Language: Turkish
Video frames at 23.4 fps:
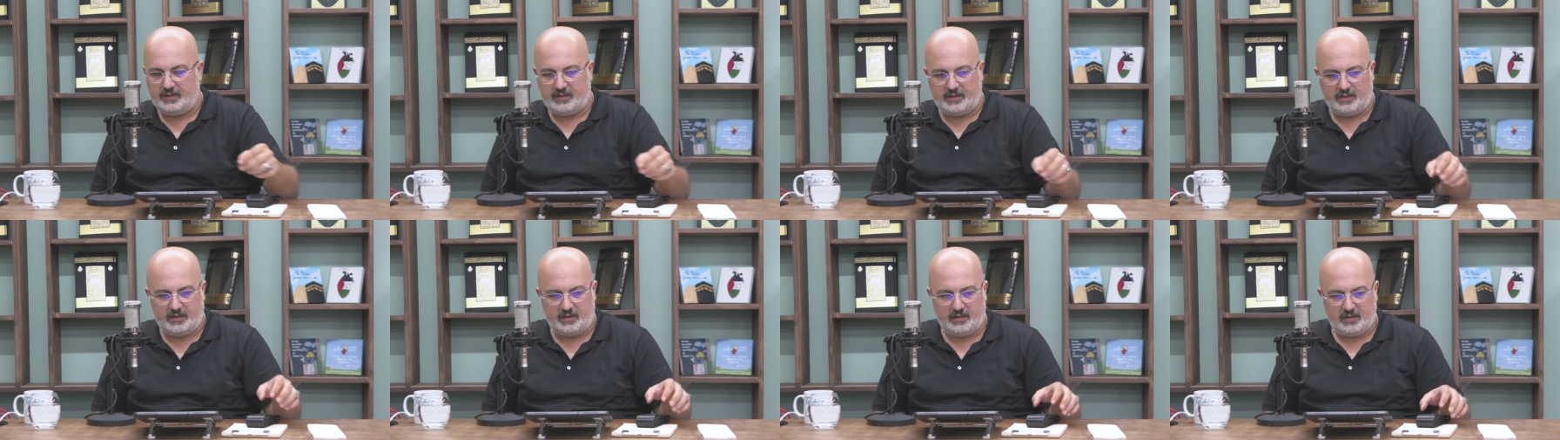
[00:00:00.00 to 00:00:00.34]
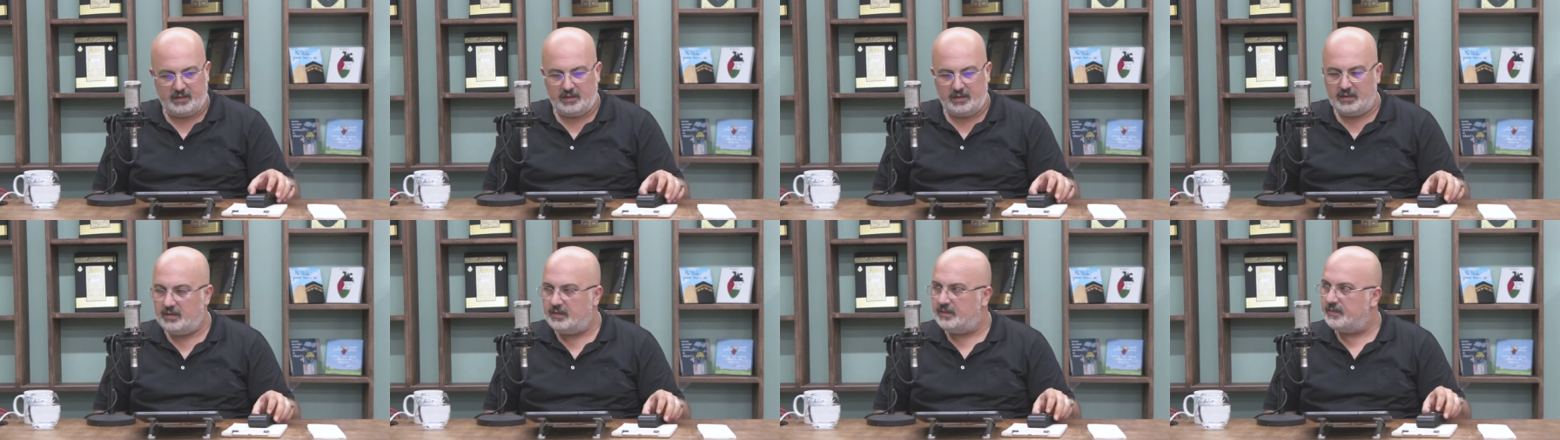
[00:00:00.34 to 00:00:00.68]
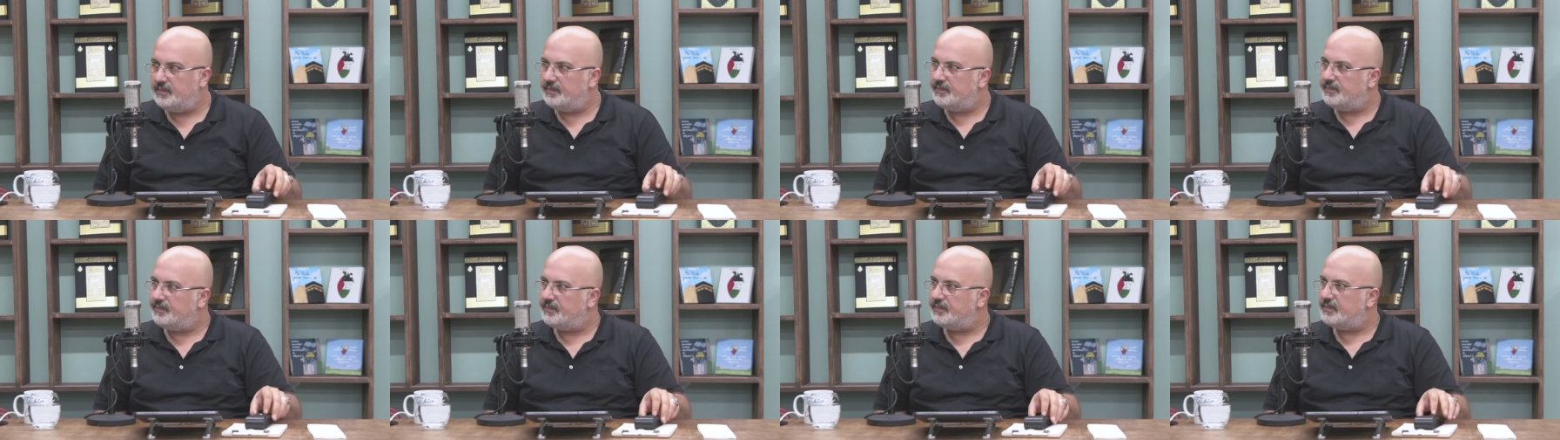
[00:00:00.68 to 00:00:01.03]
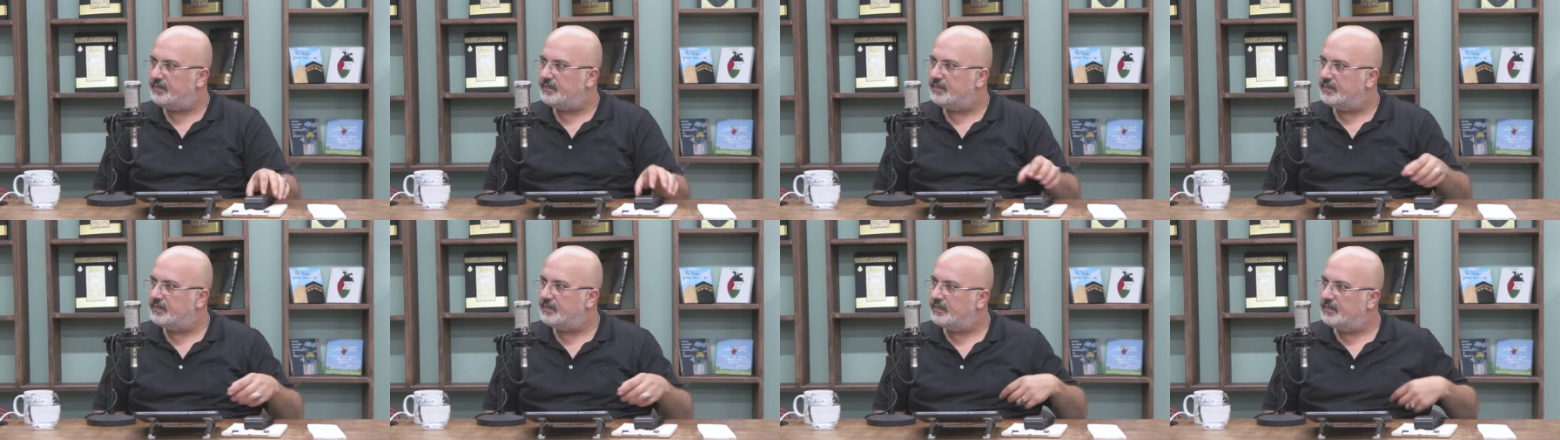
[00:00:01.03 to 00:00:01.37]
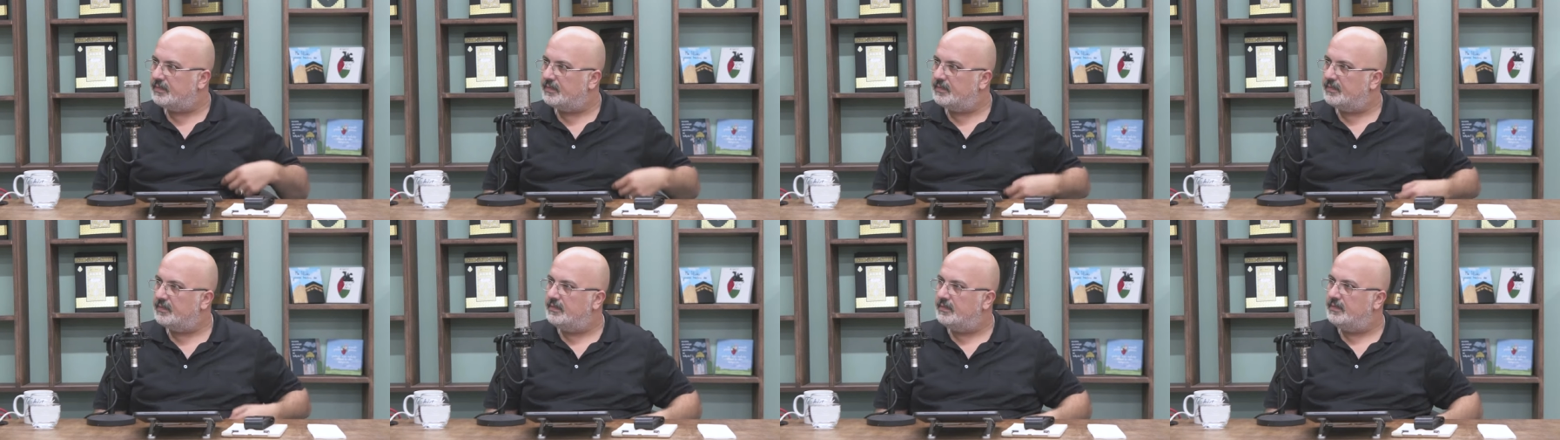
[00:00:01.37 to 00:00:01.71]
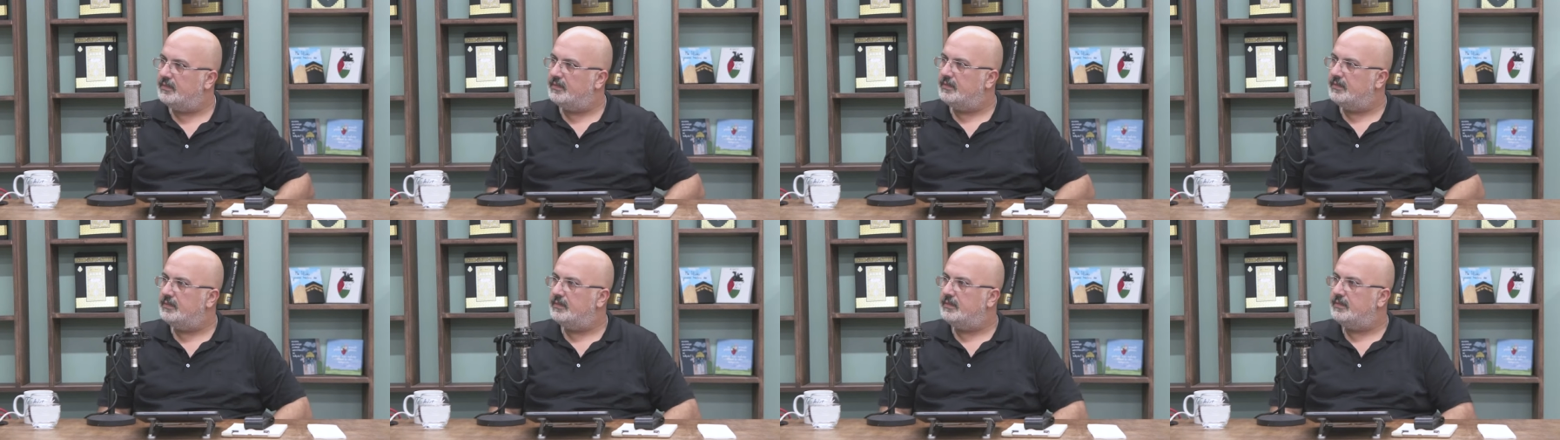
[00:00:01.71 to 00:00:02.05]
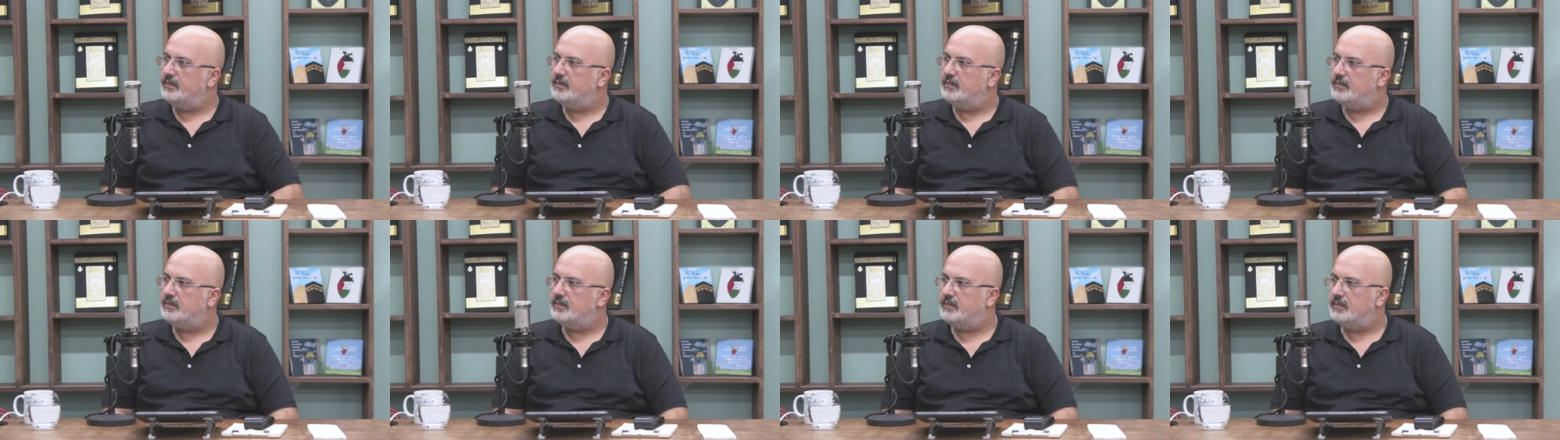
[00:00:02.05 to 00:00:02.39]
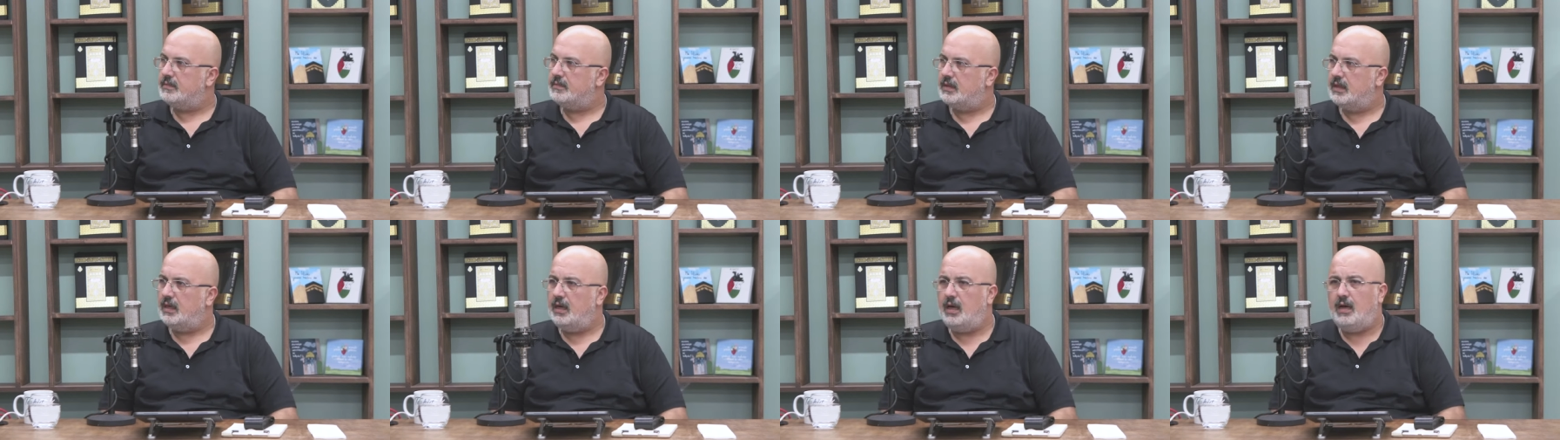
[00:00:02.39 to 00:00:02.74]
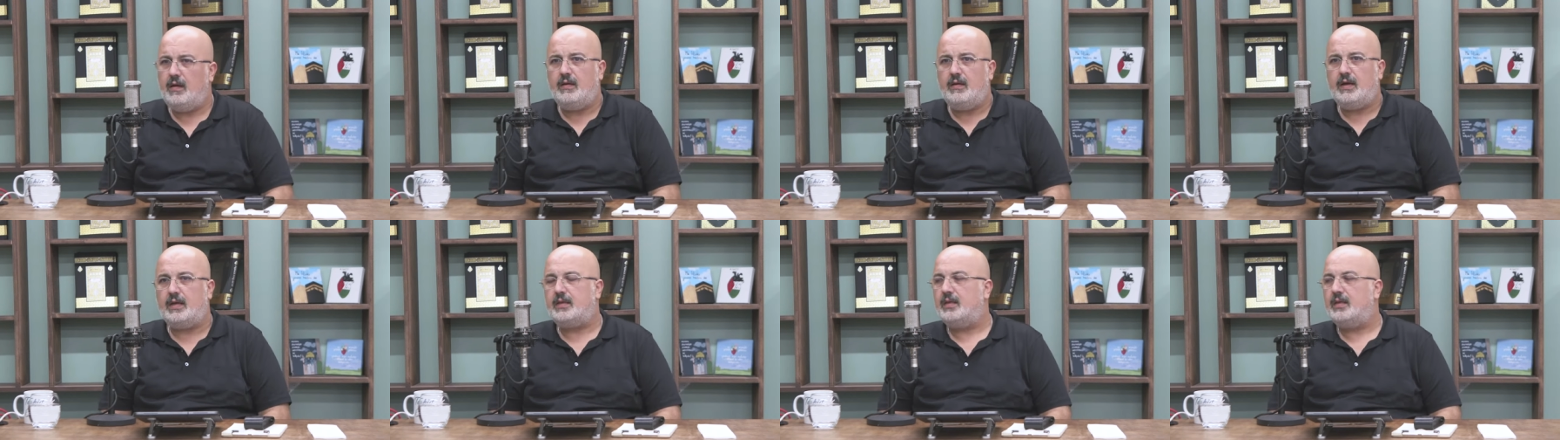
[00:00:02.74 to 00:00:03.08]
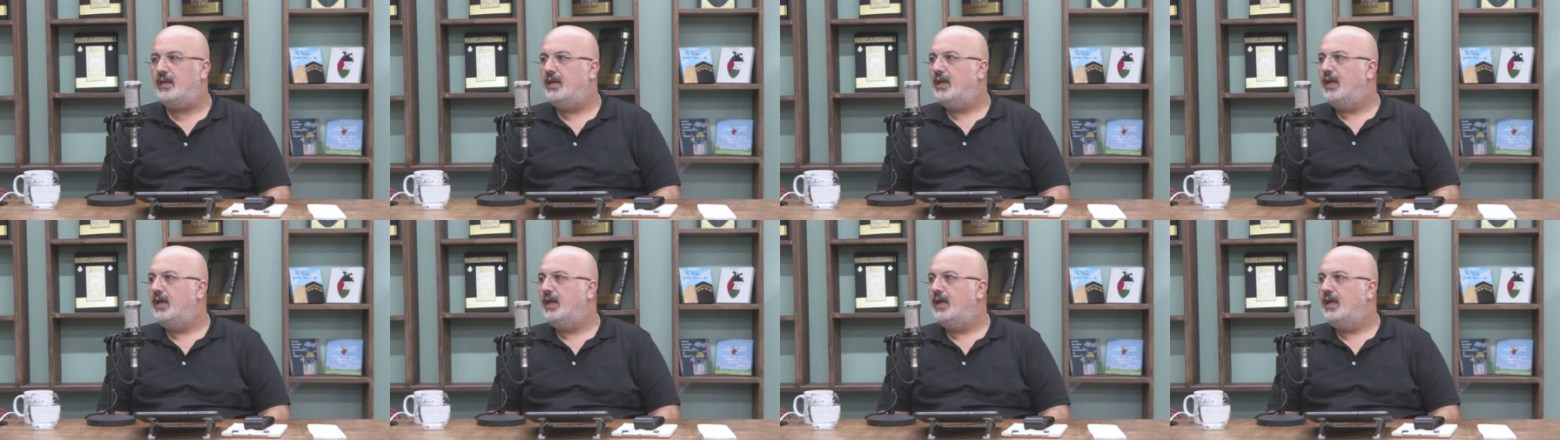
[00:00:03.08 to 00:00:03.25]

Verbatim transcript: Zaten ilk söylediğim bir nevi nafile oluyor. Evet.